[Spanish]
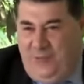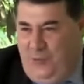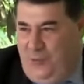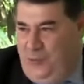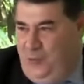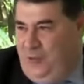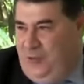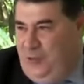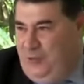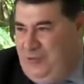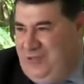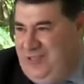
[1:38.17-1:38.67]
Yo
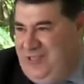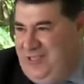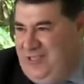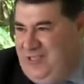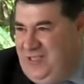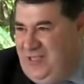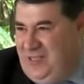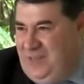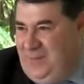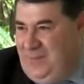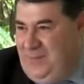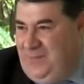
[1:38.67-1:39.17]
digo que no
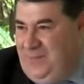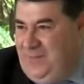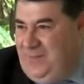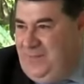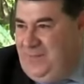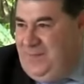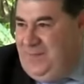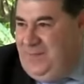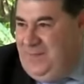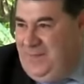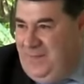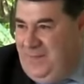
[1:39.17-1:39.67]
existe.
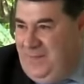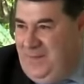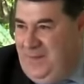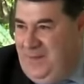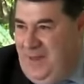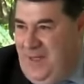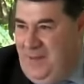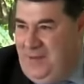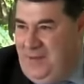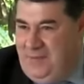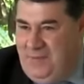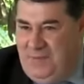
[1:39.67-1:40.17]

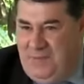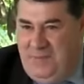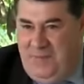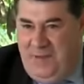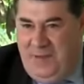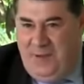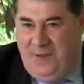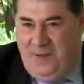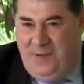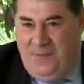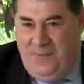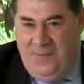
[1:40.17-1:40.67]
A ver si me
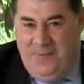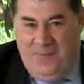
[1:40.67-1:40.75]
explico.